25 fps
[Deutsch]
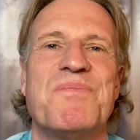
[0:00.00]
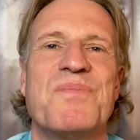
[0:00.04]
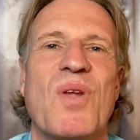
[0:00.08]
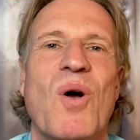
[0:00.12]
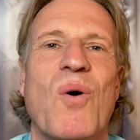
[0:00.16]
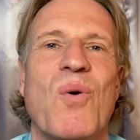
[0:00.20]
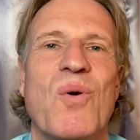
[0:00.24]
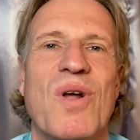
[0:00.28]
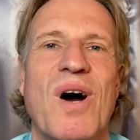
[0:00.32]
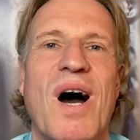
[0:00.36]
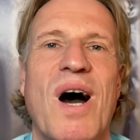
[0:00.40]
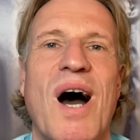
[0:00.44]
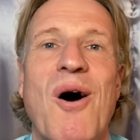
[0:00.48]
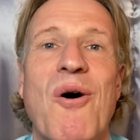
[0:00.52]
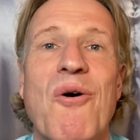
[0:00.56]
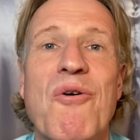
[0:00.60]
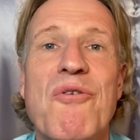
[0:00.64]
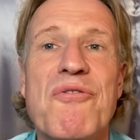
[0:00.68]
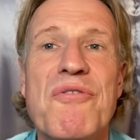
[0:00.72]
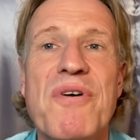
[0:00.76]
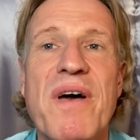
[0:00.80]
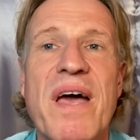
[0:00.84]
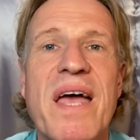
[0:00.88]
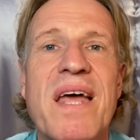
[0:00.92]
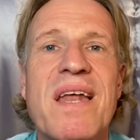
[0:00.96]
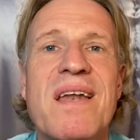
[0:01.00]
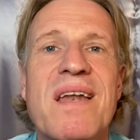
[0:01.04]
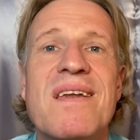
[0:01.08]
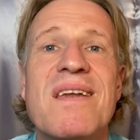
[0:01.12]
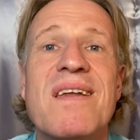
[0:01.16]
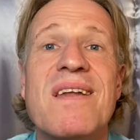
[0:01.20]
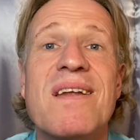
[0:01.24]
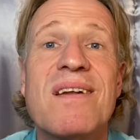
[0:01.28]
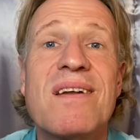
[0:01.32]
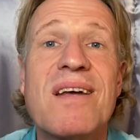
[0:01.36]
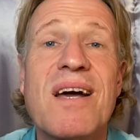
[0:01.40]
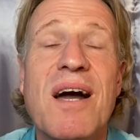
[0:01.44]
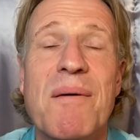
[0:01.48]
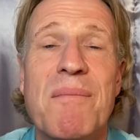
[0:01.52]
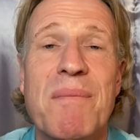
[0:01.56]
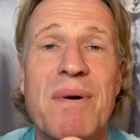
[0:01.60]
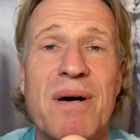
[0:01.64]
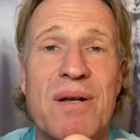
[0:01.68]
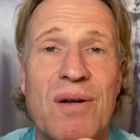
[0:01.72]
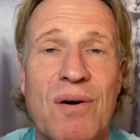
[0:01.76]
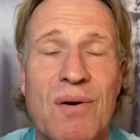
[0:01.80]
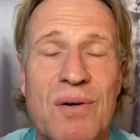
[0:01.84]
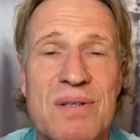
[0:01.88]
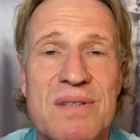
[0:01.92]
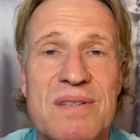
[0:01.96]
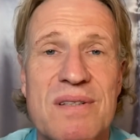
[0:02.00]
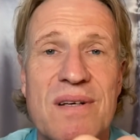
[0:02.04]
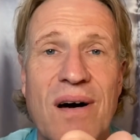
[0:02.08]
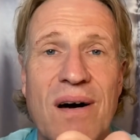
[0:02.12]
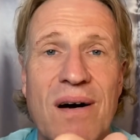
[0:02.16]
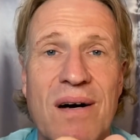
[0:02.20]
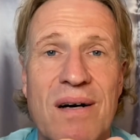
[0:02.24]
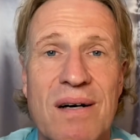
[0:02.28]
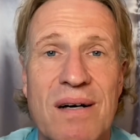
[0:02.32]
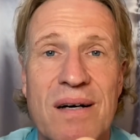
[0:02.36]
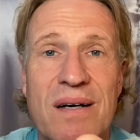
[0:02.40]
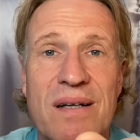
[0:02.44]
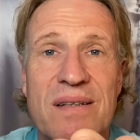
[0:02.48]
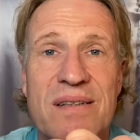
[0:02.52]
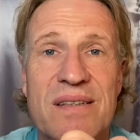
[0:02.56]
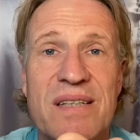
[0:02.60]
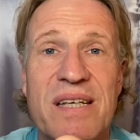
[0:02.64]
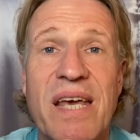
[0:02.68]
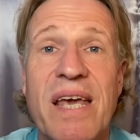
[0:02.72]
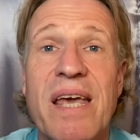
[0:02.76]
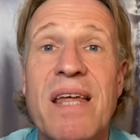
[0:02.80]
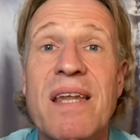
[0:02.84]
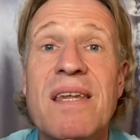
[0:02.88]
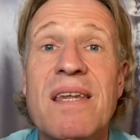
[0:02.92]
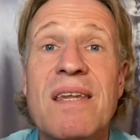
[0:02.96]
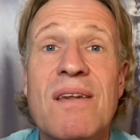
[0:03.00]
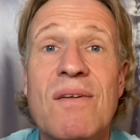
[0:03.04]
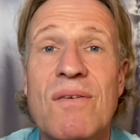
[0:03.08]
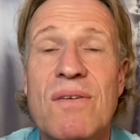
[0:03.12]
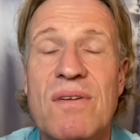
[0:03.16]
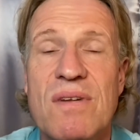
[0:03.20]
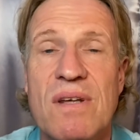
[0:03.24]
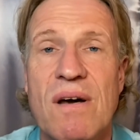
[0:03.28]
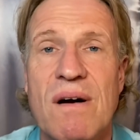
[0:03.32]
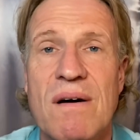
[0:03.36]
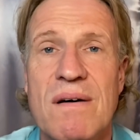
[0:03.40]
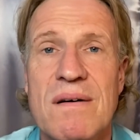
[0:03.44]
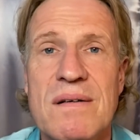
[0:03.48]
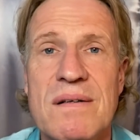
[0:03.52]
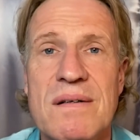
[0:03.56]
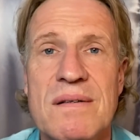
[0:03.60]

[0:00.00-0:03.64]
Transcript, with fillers: oder auf Händen kann man auch sagen, Yin und Yang.